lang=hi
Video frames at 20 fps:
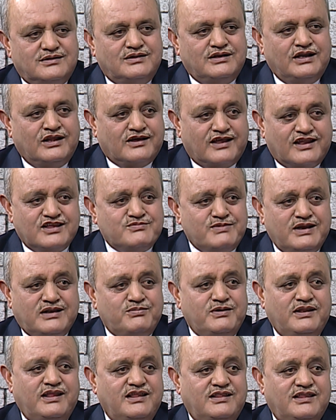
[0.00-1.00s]
इनक्रेजमेंट
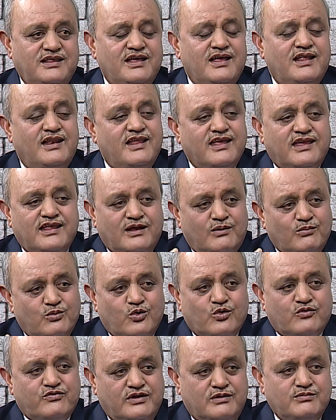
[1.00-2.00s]
भी नहीं थी लेकिन हम
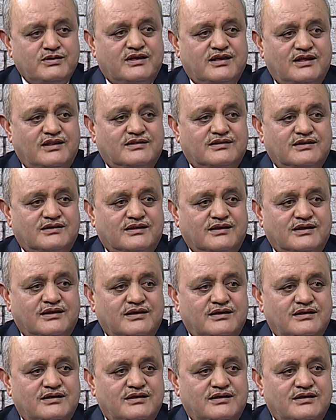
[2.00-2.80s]
लोग फिर भी खेलते थे